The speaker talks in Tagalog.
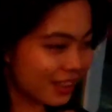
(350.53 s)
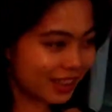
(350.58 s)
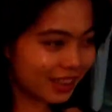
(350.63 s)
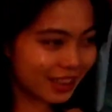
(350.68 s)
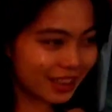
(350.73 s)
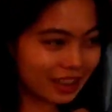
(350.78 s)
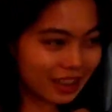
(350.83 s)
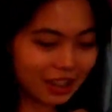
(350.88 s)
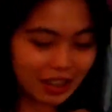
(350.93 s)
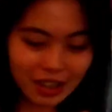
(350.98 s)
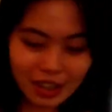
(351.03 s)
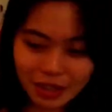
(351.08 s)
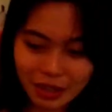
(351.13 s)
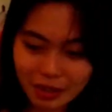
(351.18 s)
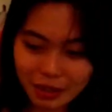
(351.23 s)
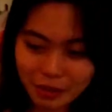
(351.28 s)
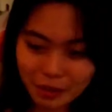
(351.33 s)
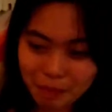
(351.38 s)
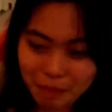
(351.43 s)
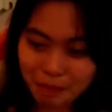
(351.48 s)
Yan.
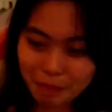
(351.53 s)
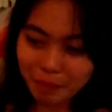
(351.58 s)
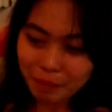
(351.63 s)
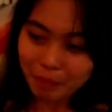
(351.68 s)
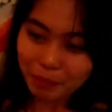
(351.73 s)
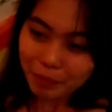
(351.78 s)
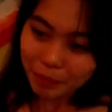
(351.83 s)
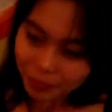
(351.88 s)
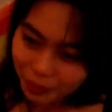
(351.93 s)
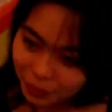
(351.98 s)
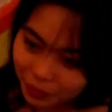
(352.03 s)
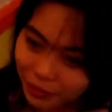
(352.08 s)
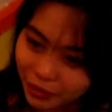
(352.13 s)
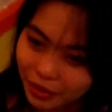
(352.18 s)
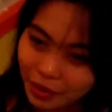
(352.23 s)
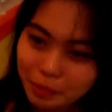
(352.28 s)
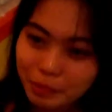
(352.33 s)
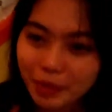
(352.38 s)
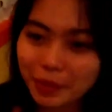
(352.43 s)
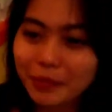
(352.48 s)
At
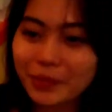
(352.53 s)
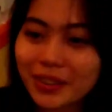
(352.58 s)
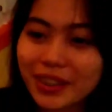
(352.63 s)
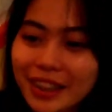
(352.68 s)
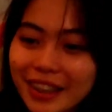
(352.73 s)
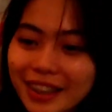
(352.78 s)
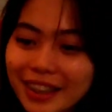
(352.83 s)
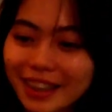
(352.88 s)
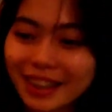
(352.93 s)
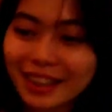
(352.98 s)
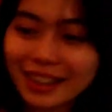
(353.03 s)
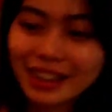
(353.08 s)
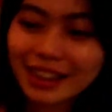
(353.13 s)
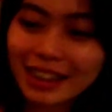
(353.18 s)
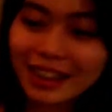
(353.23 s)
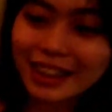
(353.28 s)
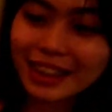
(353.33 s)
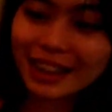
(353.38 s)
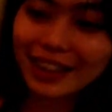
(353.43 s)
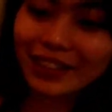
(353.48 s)
si Recalin, ayan,
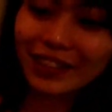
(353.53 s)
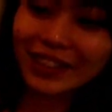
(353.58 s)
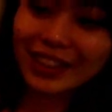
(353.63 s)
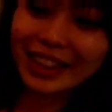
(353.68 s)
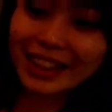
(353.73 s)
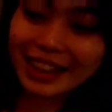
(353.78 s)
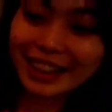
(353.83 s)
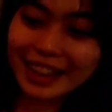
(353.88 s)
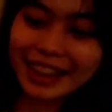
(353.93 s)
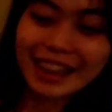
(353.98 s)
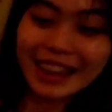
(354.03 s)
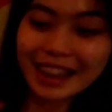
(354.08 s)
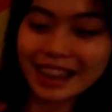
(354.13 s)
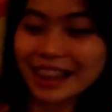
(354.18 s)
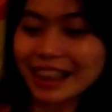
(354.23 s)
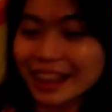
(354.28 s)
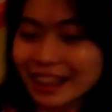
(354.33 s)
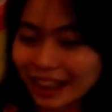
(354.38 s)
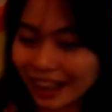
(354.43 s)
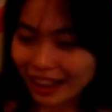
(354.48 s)
itatabi na natin.
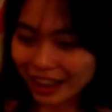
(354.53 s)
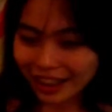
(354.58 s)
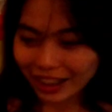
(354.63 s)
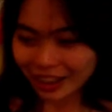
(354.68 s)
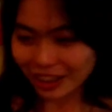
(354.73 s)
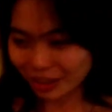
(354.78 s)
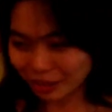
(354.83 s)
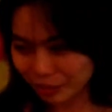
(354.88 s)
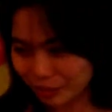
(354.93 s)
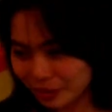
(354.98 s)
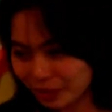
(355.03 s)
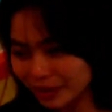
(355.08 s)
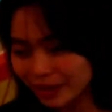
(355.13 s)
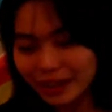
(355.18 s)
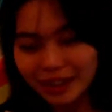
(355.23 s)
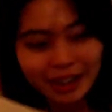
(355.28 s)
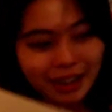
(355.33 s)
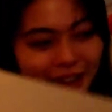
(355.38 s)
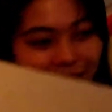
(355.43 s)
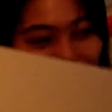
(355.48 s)

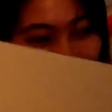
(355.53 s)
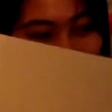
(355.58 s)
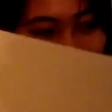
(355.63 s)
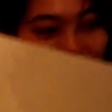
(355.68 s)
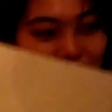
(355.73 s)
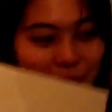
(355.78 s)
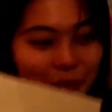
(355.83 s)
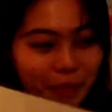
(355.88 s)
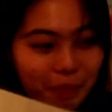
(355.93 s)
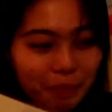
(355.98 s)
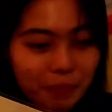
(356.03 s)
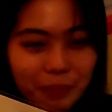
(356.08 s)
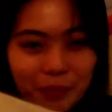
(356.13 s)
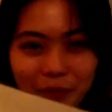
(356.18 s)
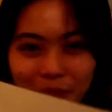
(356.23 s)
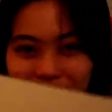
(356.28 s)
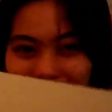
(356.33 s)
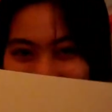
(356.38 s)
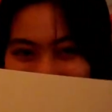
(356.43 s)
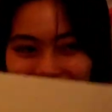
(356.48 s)
Ah, ayan,
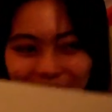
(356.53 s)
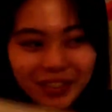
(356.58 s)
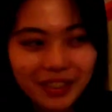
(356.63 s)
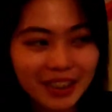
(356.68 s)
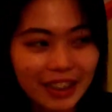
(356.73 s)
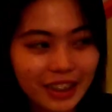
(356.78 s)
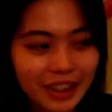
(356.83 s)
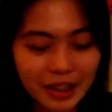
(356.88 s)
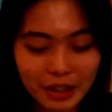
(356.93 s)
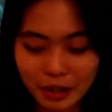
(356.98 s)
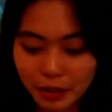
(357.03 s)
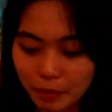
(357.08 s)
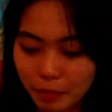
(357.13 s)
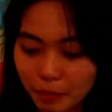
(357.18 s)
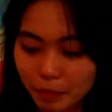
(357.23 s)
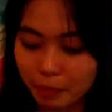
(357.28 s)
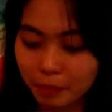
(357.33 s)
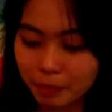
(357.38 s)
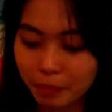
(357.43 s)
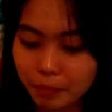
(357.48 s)
ah, 5,
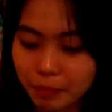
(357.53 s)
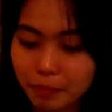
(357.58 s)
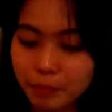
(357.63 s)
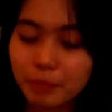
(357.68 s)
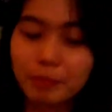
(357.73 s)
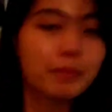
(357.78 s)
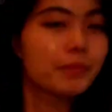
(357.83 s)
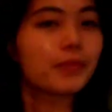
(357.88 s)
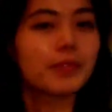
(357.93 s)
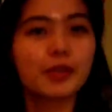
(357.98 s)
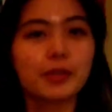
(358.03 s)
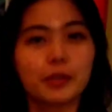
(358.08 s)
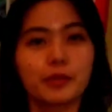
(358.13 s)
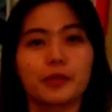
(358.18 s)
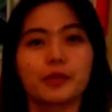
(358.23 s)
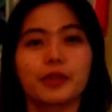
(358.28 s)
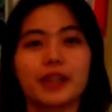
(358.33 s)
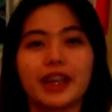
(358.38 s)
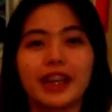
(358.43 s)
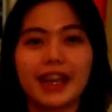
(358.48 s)
5 p.m.
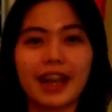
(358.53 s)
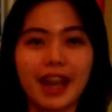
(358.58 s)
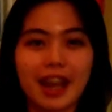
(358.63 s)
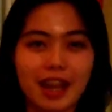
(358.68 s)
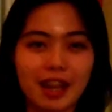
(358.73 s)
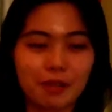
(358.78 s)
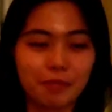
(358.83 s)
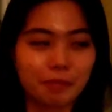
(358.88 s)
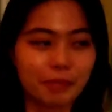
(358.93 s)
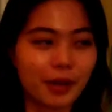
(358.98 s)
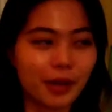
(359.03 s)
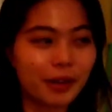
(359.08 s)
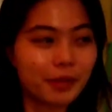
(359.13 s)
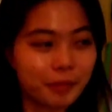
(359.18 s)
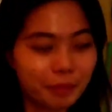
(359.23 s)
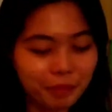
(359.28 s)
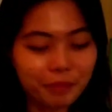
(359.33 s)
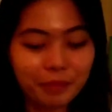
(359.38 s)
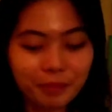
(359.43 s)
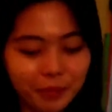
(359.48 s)
to 3
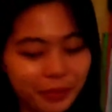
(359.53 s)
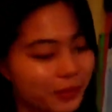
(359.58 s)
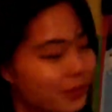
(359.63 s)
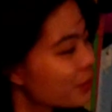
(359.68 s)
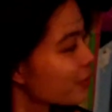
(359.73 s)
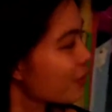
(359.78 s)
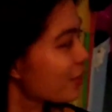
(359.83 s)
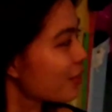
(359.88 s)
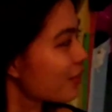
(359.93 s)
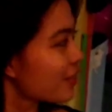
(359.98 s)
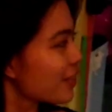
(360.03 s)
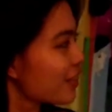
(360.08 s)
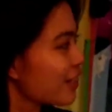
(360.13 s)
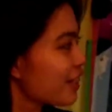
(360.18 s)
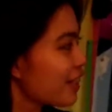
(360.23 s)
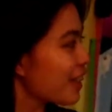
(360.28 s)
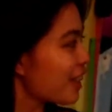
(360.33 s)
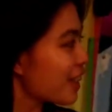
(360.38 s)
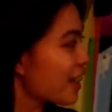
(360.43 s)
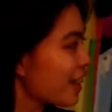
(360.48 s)
a.m. Yun ang
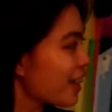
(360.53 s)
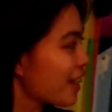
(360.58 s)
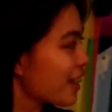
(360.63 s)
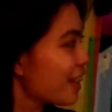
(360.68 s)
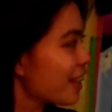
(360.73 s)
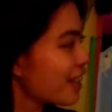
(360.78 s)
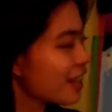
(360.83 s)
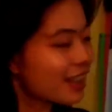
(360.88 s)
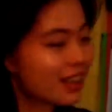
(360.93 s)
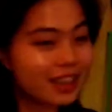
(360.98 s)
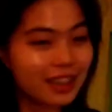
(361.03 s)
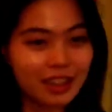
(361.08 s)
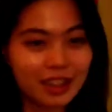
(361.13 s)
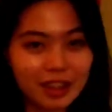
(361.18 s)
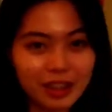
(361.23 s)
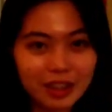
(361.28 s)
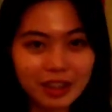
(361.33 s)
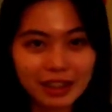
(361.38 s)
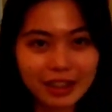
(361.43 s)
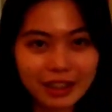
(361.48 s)
bukas dito. Ayan, mga
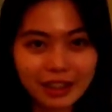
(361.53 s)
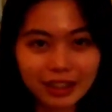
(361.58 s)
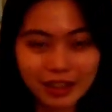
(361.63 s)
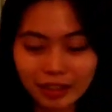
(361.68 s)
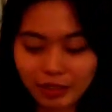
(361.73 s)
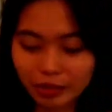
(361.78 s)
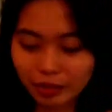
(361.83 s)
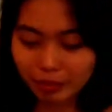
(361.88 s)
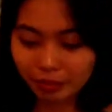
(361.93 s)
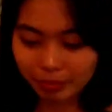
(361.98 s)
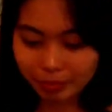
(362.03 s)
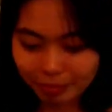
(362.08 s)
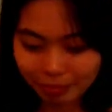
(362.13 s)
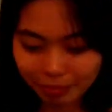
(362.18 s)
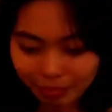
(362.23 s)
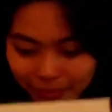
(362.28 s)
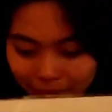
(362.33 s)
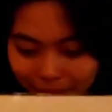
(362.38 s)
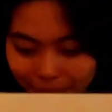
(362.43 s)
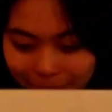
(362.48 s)
kautoy. At syempre,
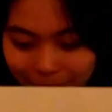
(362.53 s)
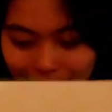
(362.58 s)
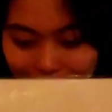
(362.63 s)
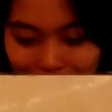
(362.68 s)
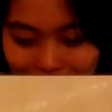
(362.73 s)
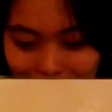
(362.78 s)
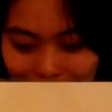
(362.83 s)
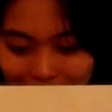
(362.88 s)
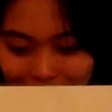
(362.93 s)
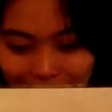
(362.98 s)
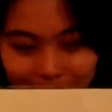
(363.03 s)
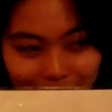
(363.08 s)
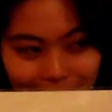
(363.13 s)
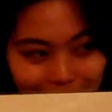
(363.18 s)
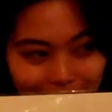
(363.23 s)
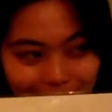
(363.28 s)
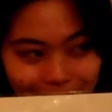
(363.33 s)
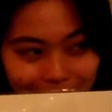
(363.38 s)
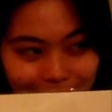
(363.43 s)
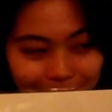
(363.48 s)
ah,
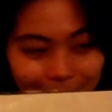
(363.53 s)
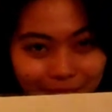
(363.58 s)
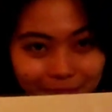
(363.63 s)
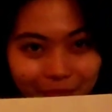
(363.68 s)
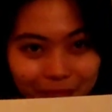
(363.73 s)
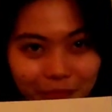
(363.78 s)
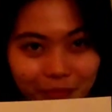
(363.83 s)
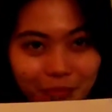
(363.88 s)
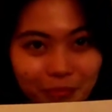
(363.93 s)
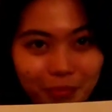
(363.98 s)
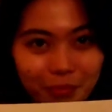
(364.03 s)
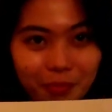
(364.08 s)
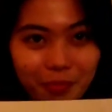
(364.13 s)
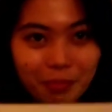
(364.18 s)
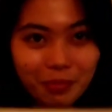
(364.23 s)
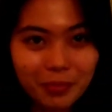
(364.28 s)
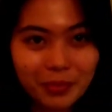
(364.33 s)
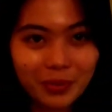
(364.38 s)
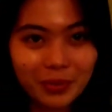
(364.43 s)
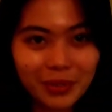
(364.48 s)
ano nga pala pangalan
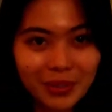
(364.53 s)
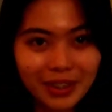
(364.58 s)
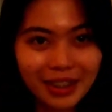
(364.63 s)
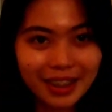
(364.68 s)
ulit na yan?